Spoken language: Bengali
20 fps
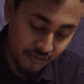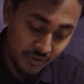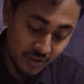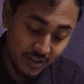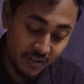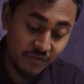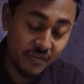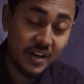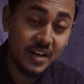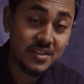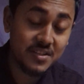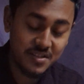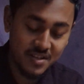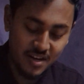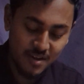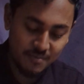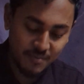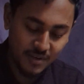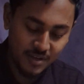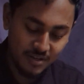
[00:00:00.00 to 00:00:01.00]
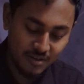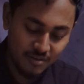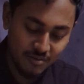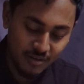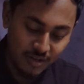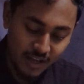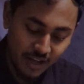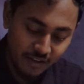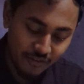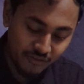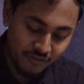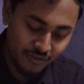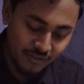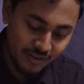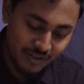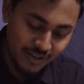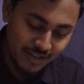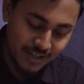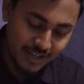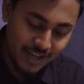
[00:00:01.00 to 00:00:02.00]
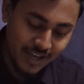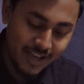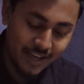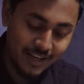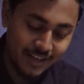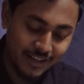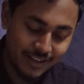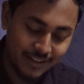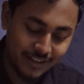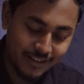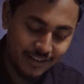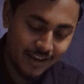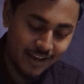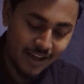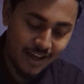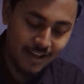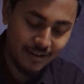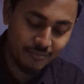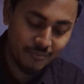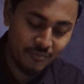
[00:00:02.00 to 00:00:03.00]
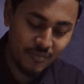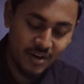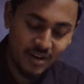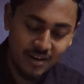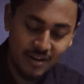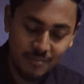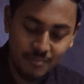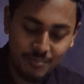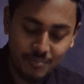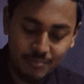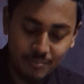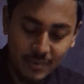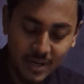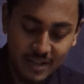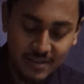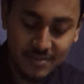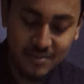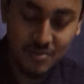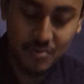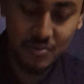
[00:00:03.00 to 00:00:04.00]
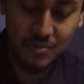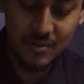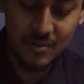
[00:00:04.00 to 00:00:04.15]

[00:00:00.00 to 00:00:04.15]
ফর দ্য ফার্স্ট টাইম ইন ইউর লাইফ অ্যান্ড আই এম ভেরি প্লেস টু